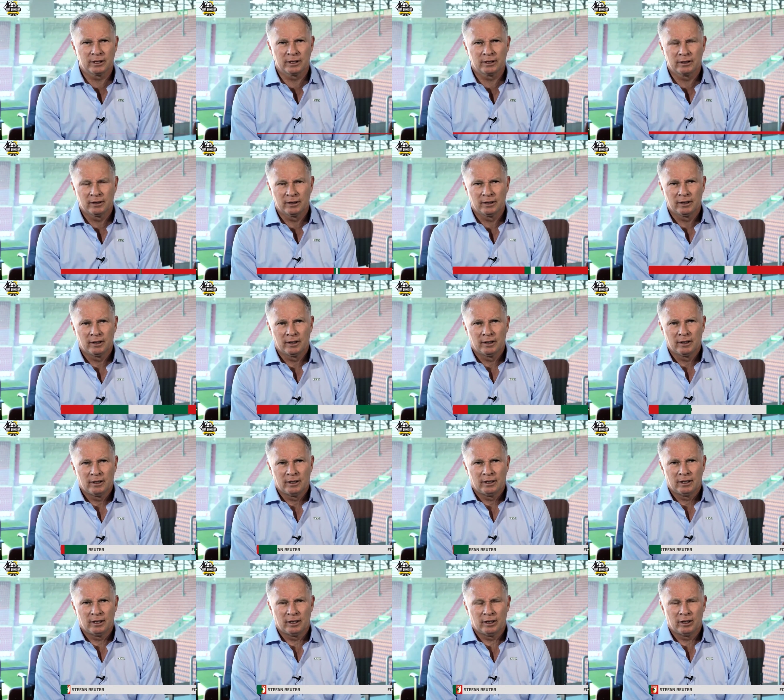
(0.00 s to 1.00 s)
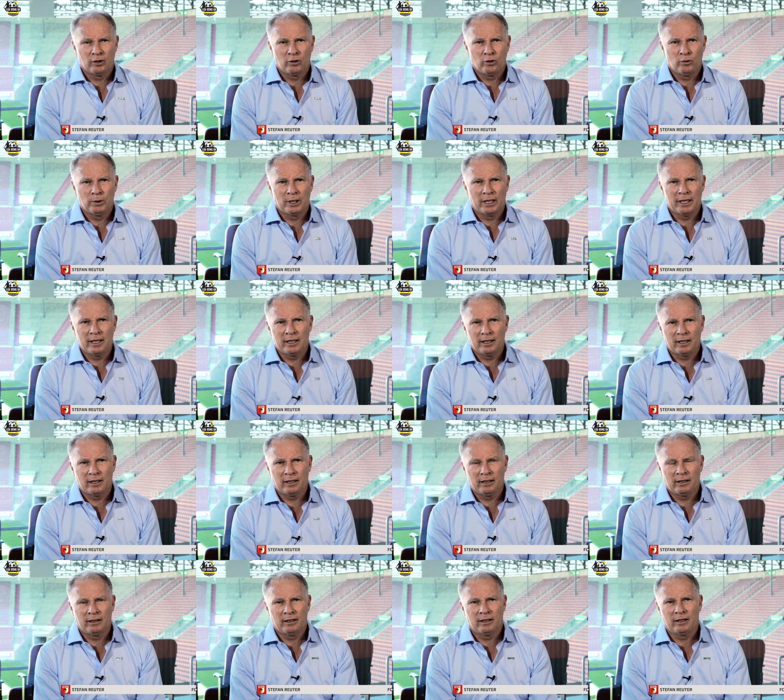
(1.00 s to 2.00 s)
tôi luôn nỗ lực cân nhắc
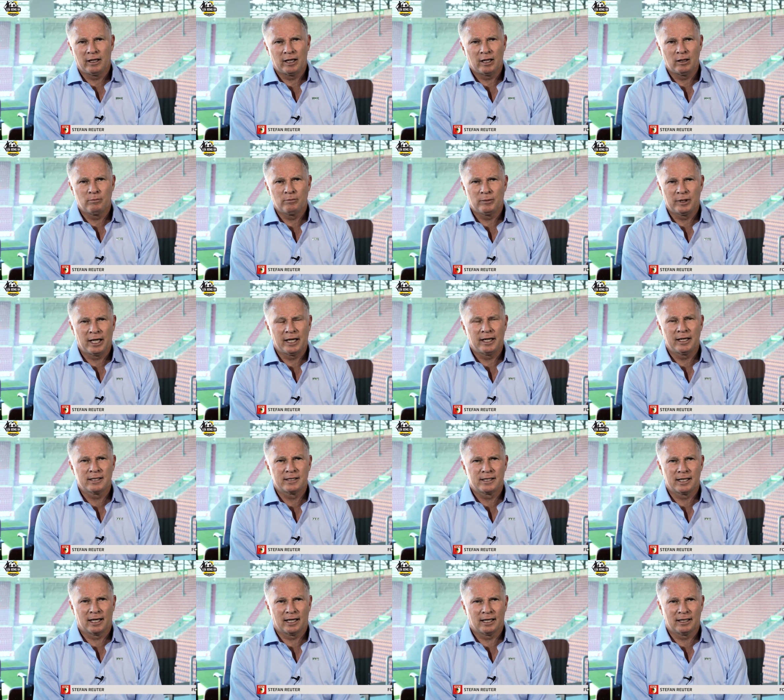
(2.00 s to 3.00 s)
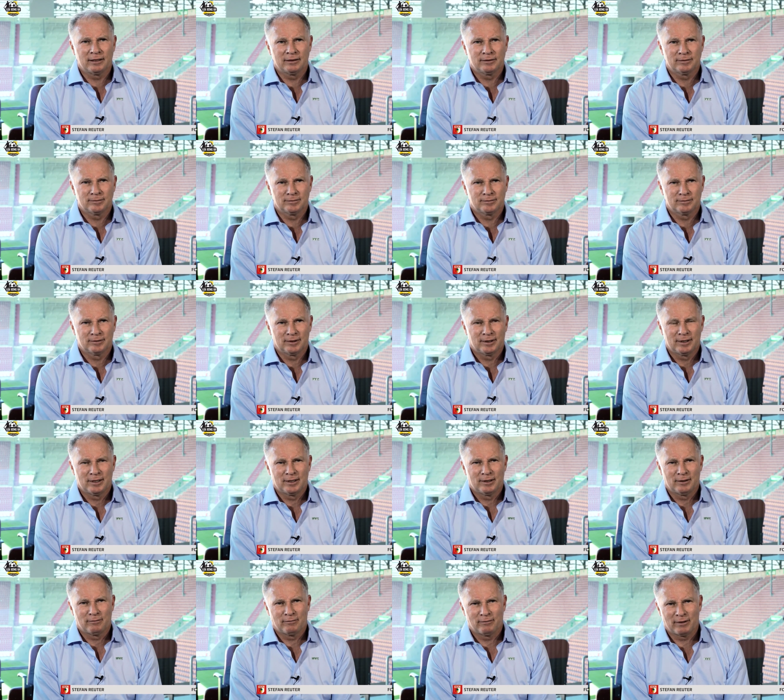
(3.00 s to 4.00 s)
và xem xét những thứ chúng tôi có thể cải thiện
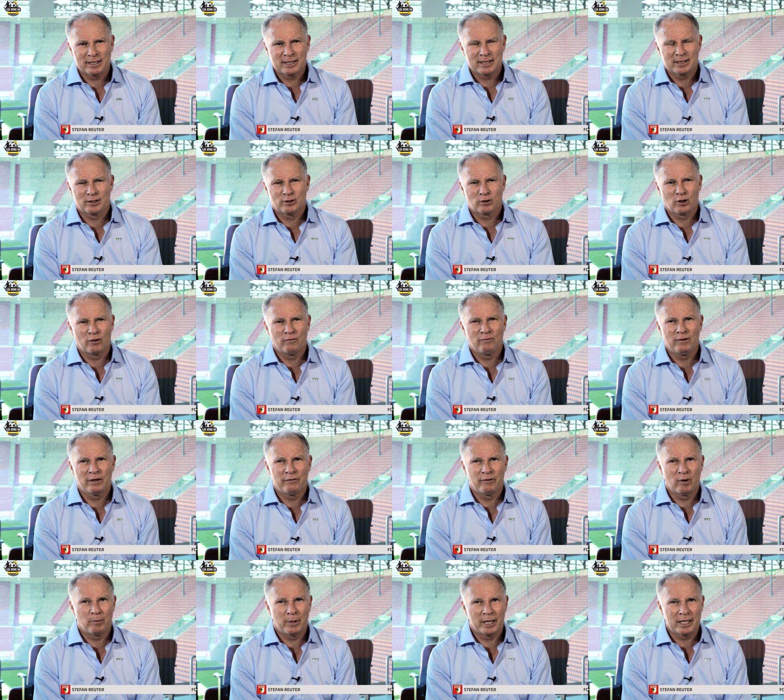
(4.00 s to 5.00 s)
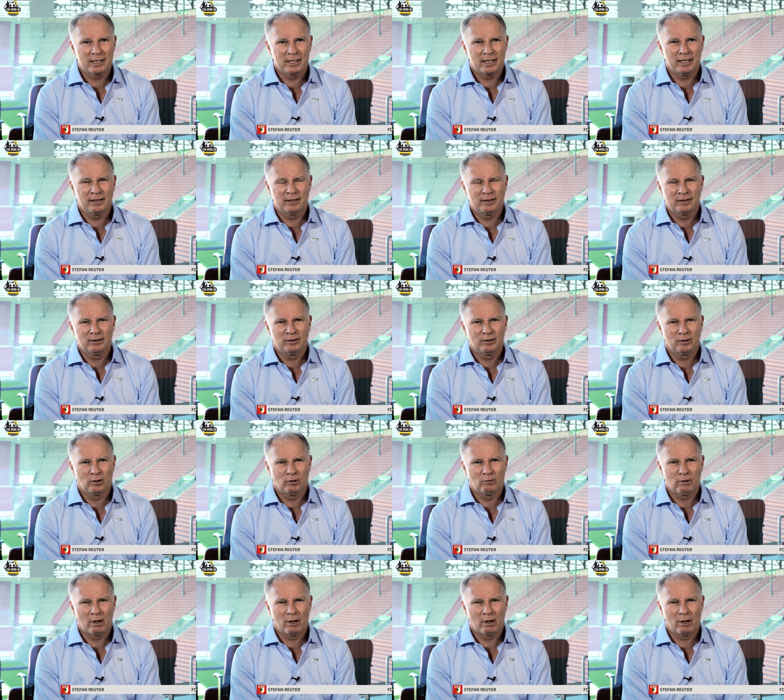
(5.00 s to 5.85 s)
để đem đến thành công với tư cách là một đội bóng.